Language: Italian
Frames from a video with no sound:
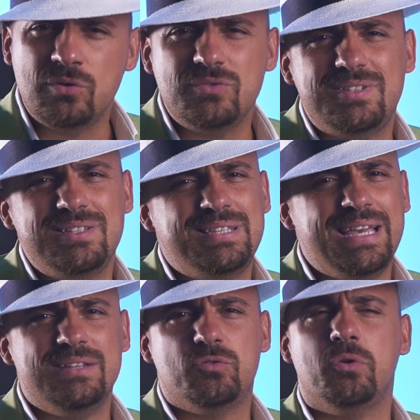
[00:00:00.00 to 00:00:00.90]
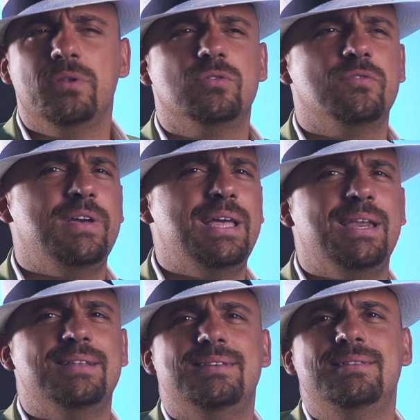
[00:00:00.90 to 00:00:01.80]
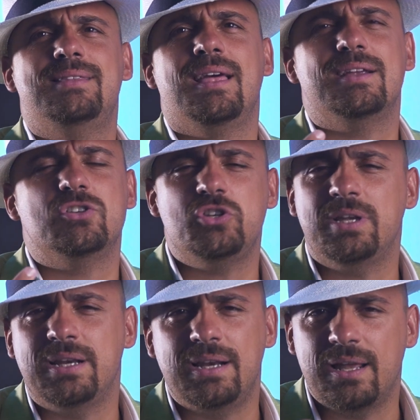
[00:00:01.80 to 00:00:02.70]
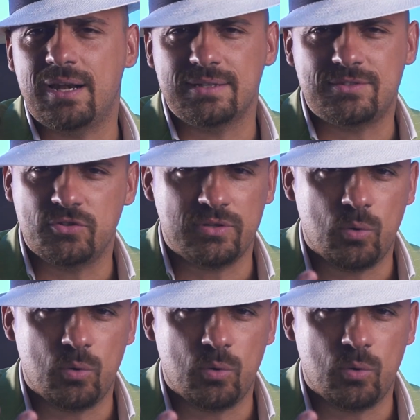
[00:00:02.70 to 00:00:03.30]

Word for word: non si sentono in dovere di interagire nella relazione